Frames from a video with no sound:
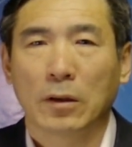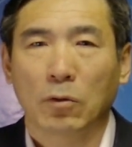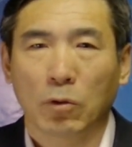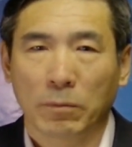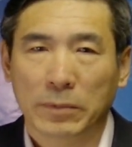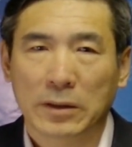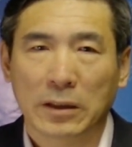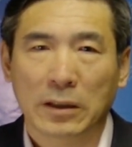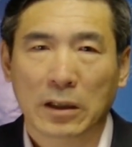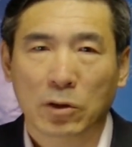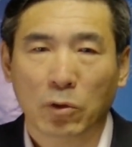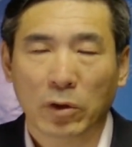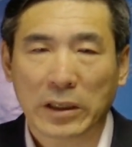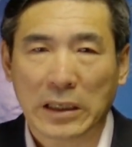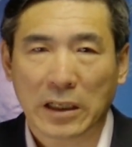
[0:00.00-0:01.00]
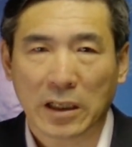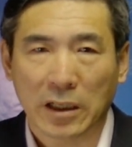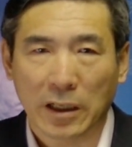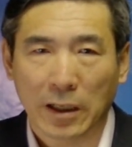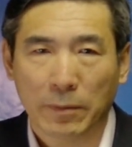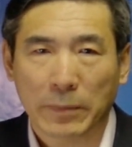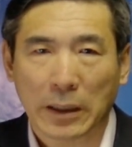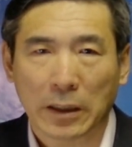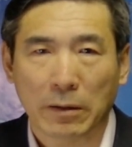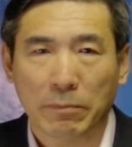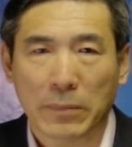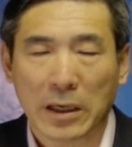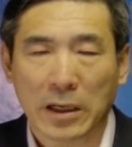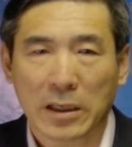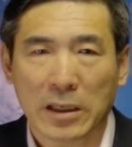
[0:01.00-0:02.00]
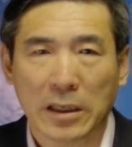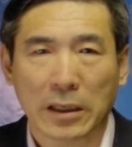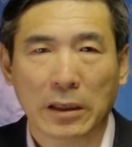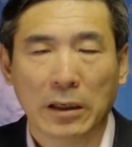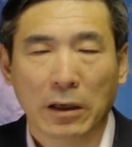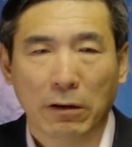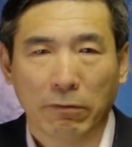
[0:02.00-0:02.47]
我们今天说以革命的名义，